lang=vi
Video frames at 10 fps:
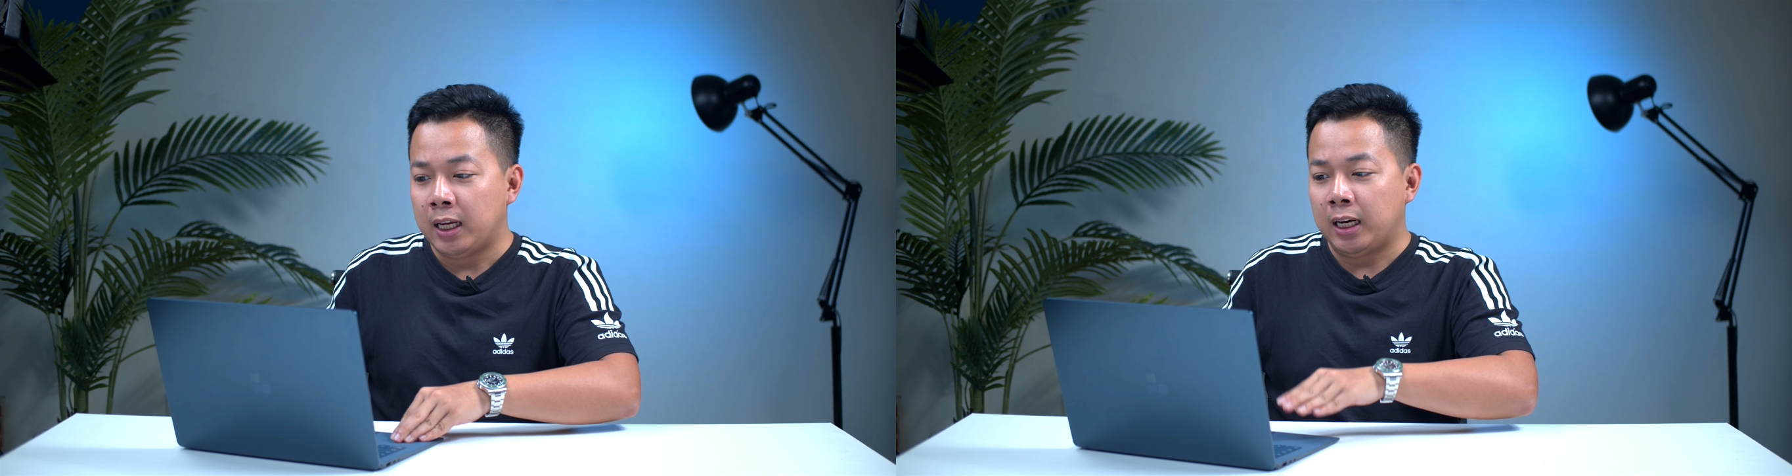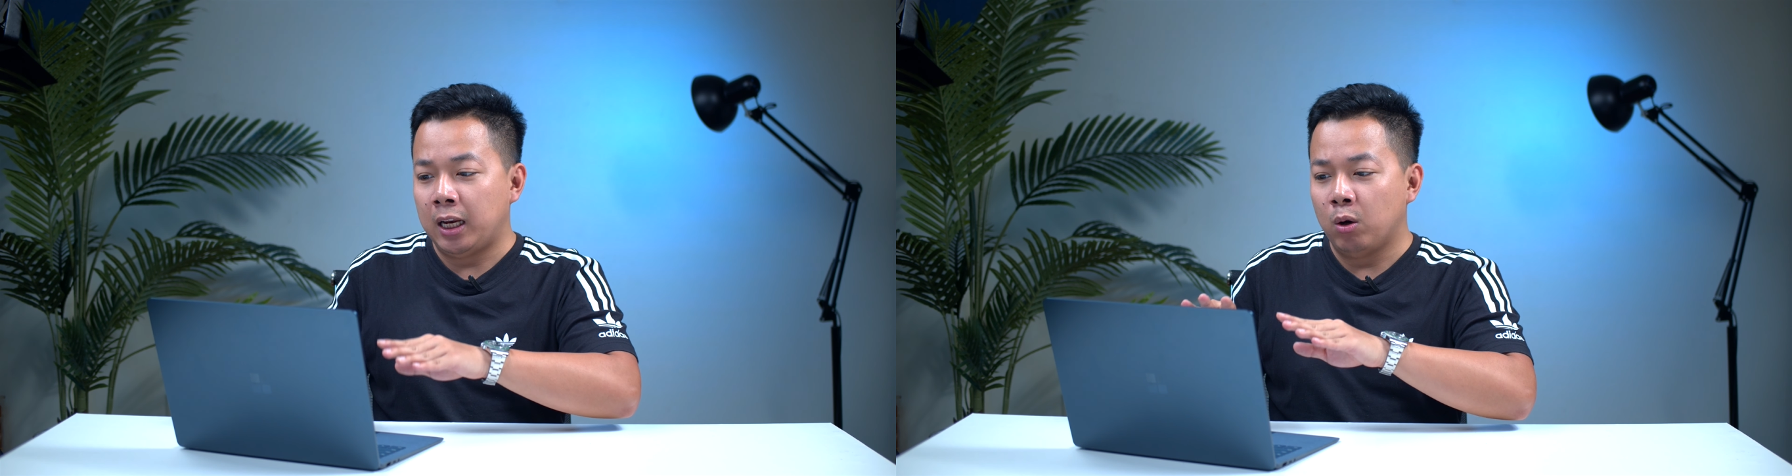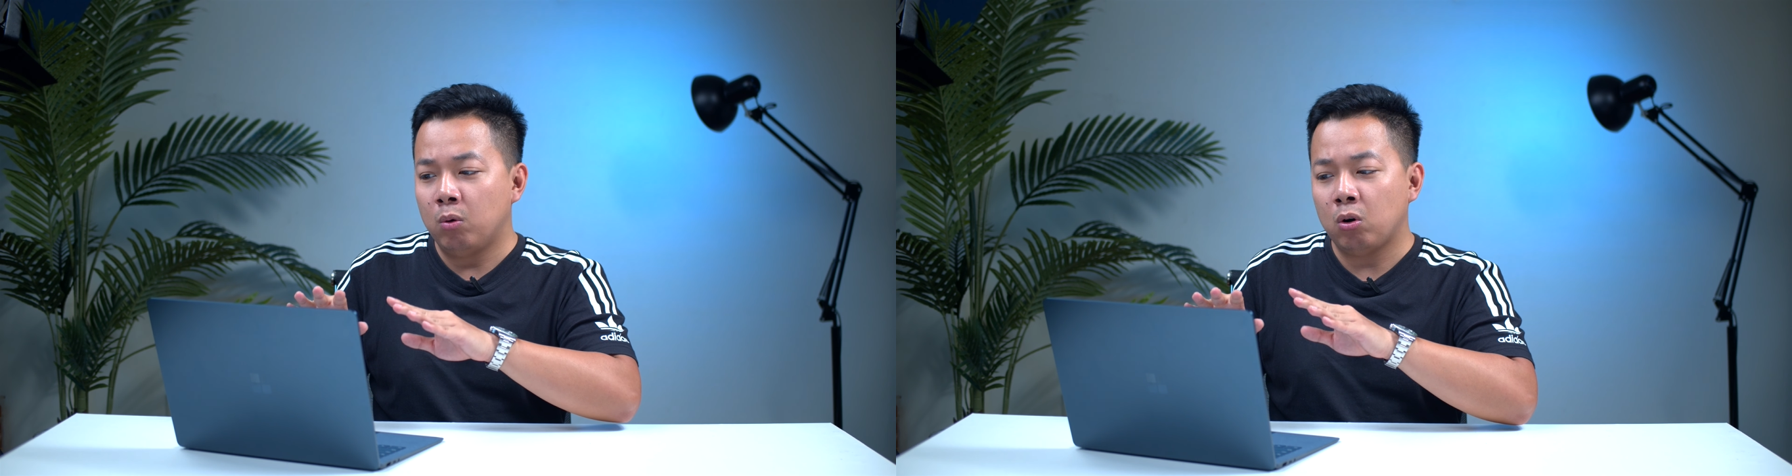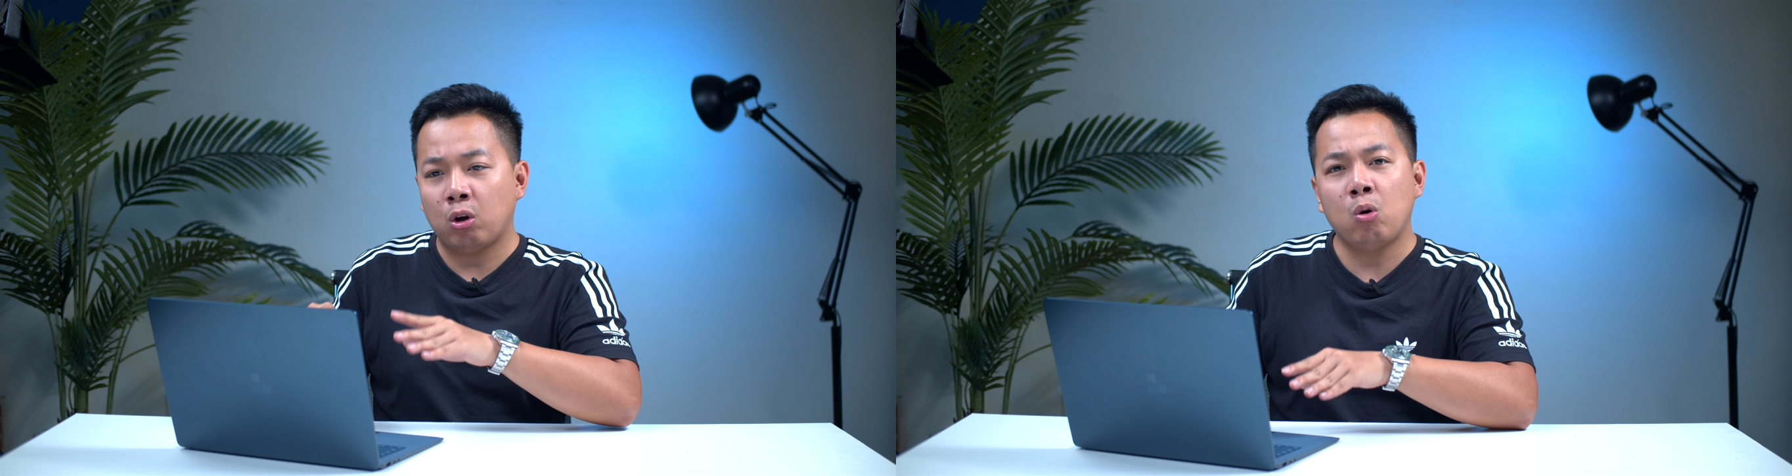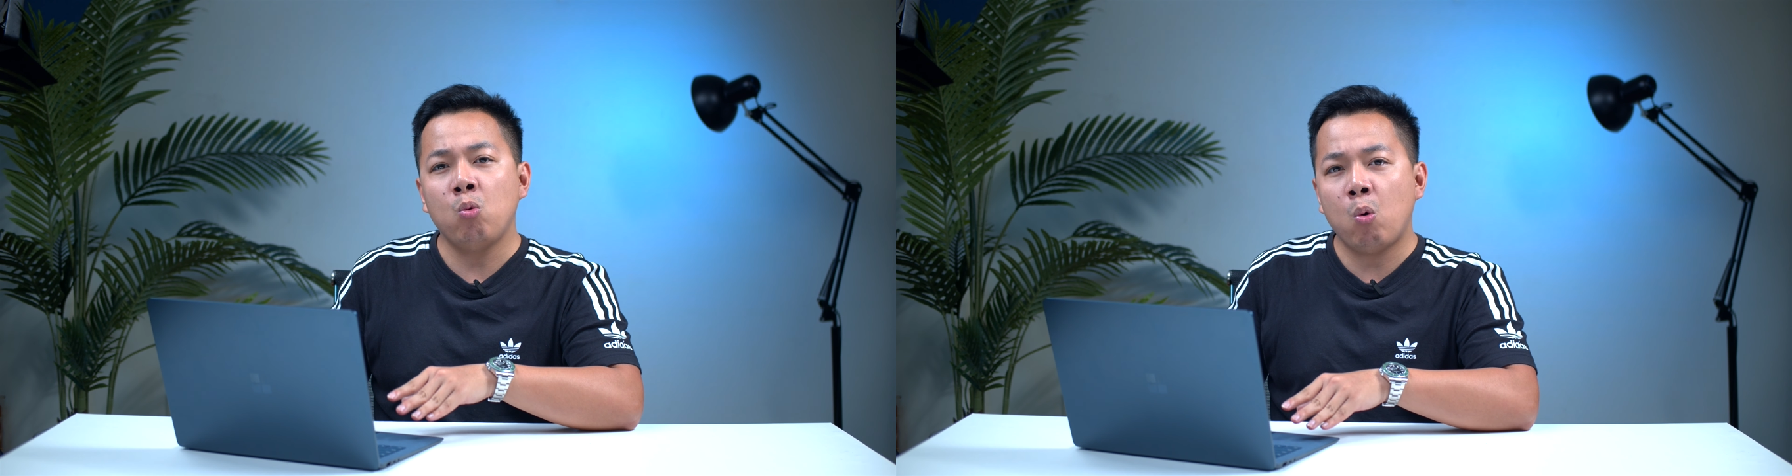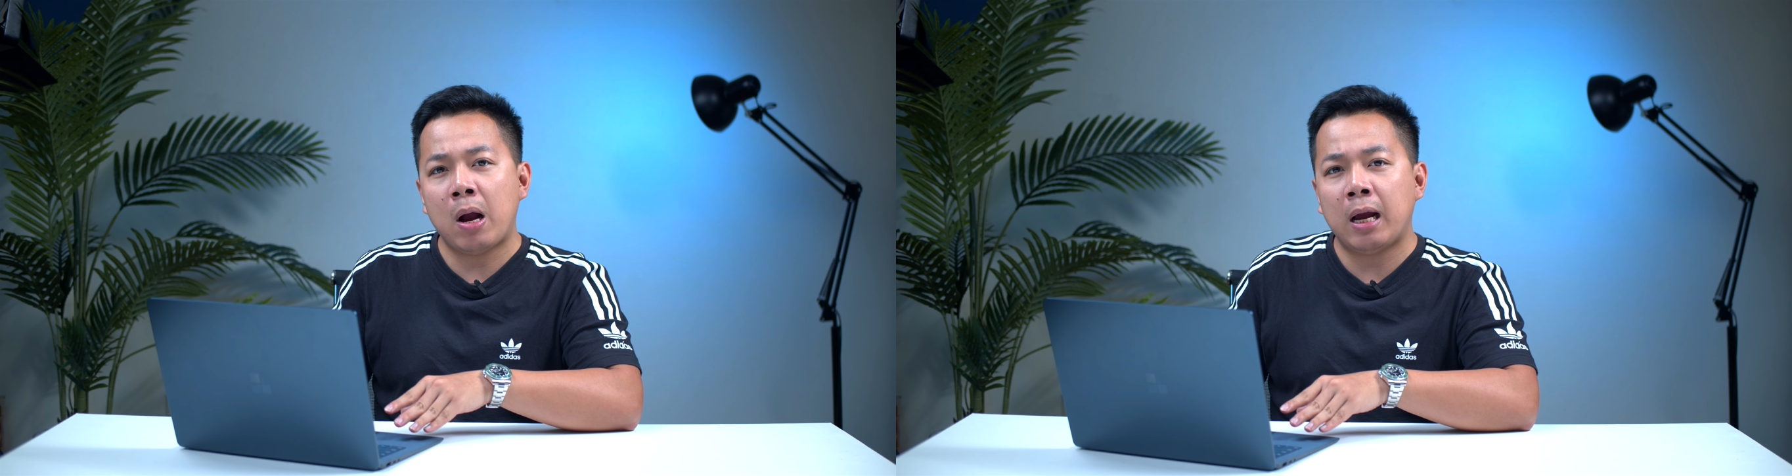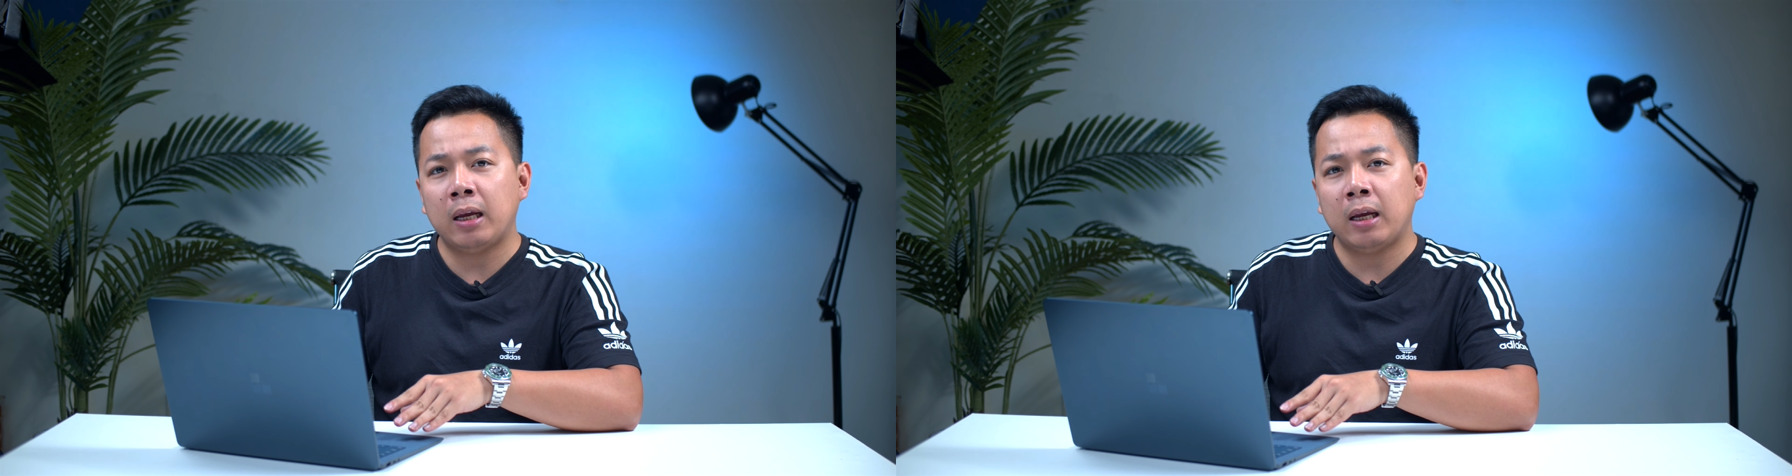nếu nói không ngoa